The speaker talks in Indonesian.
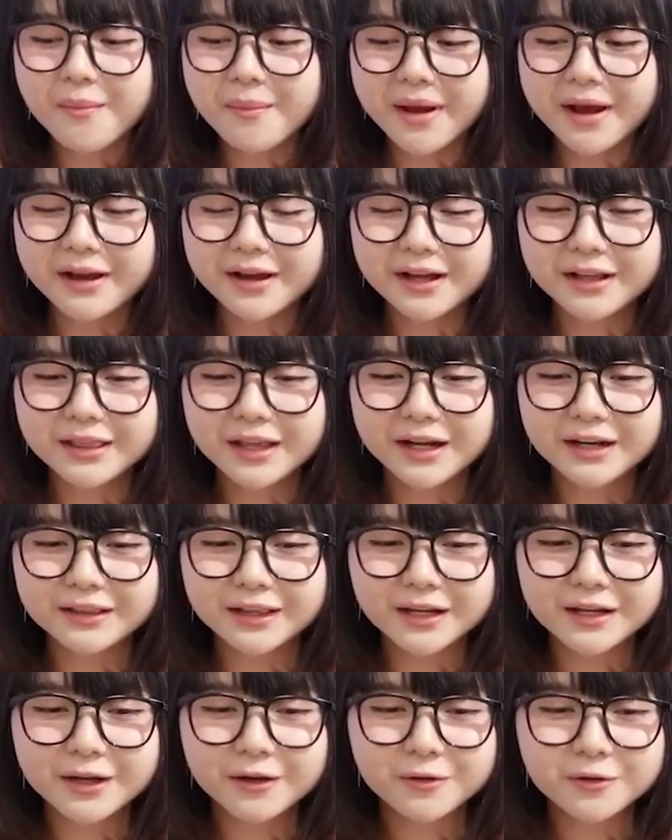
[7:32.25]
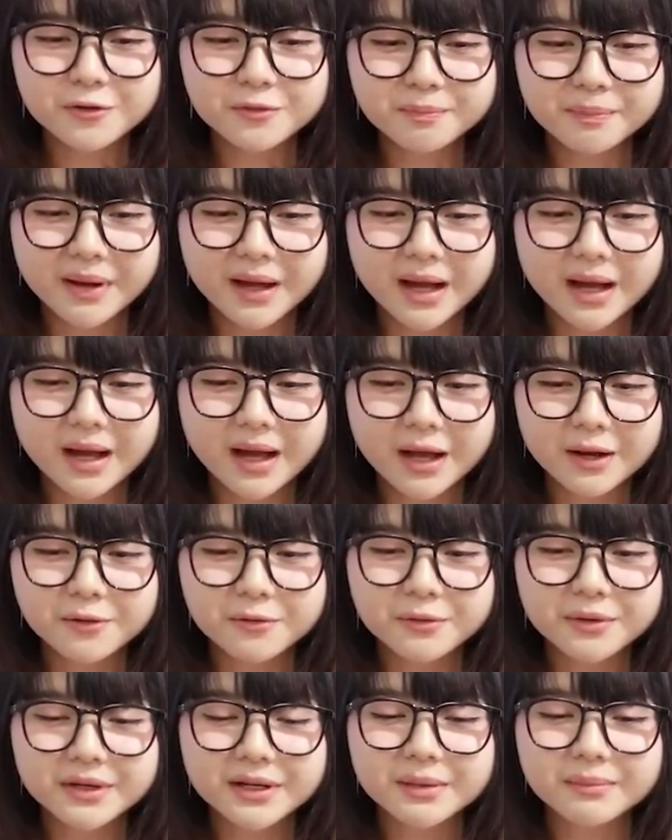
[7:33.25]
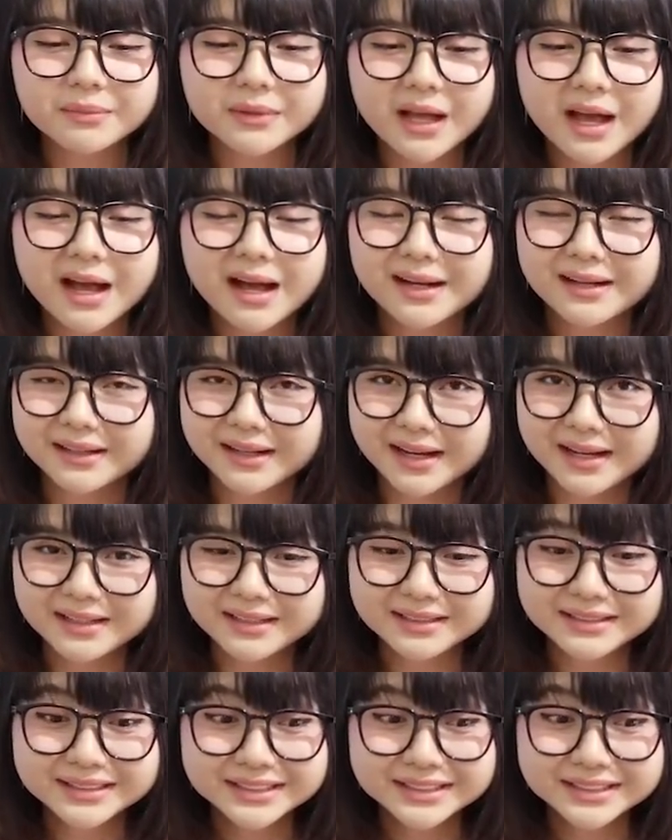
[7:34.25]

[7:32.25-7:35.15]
Oh my god dari tadi aku lupa Anu rem tangan kan